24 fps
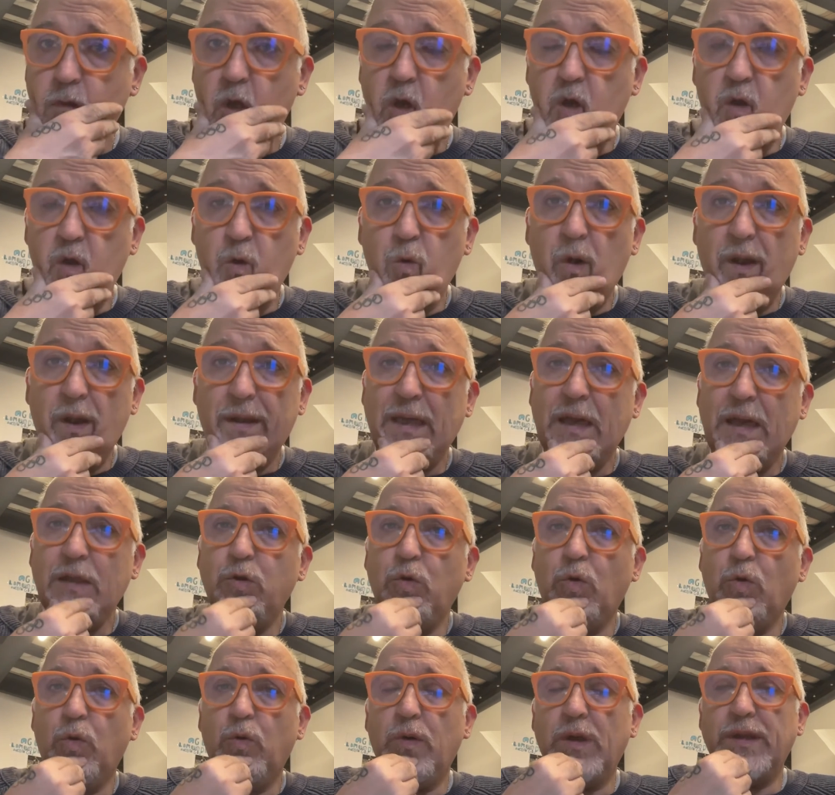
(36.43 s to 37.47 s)

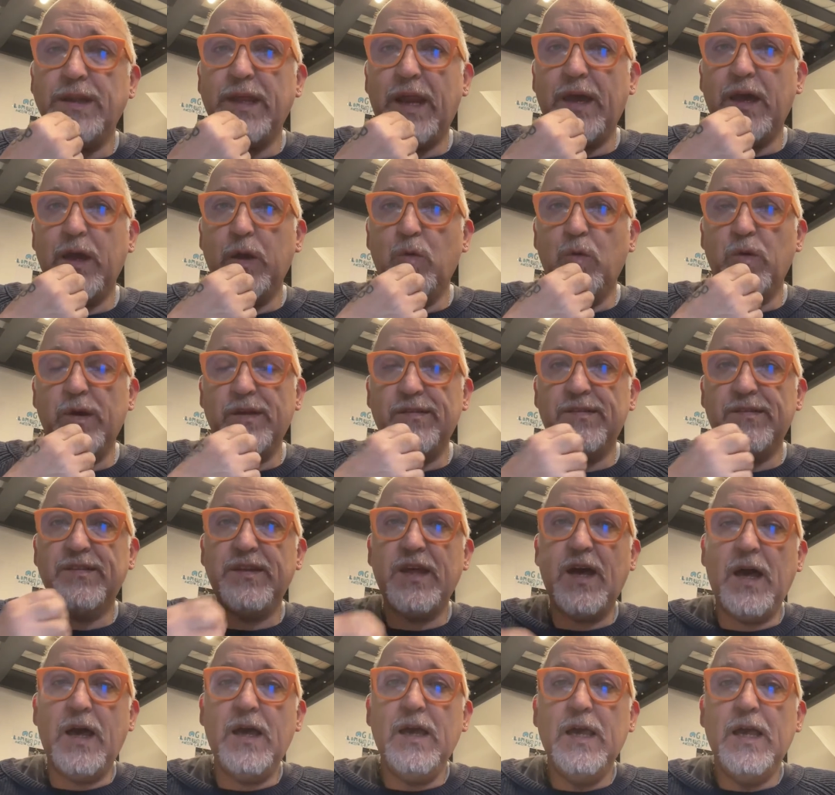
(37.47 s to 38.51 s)
guardando o guarderai
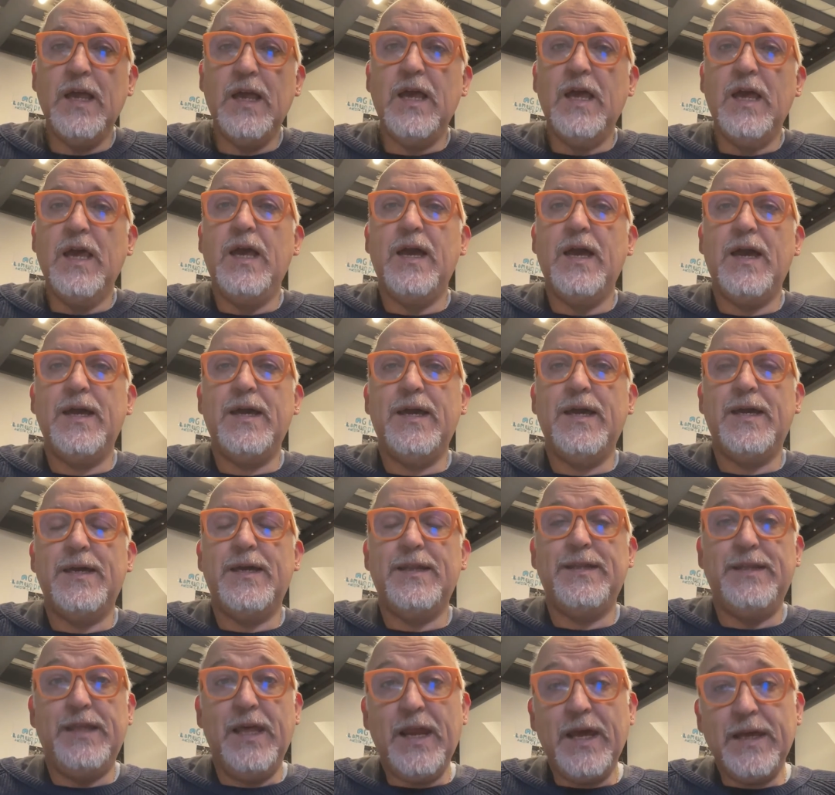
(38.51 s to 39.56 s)
questa
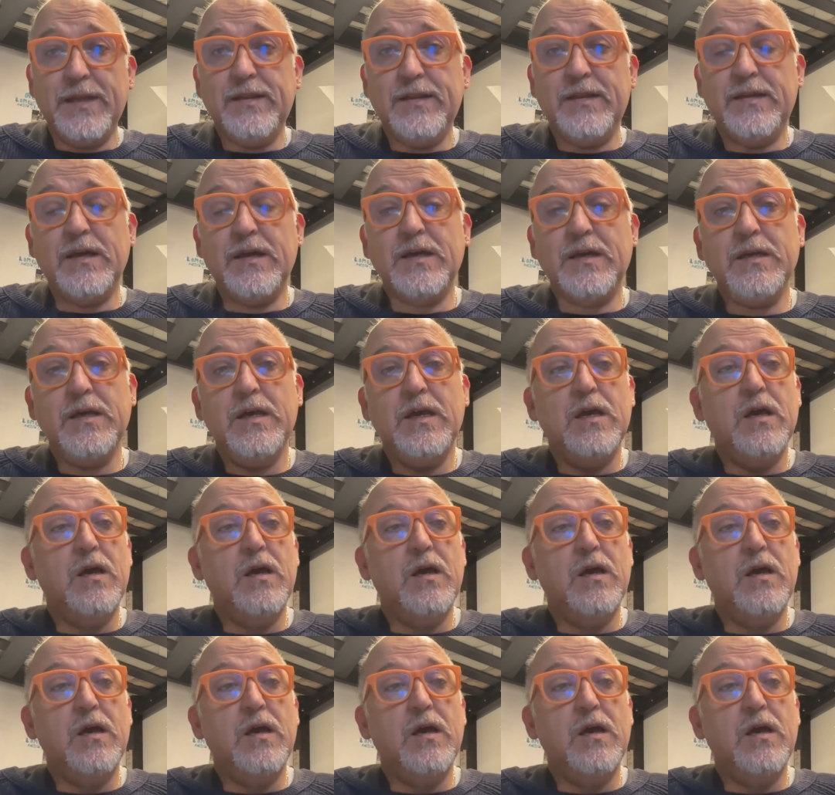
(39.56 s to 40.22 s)
eh, diretta,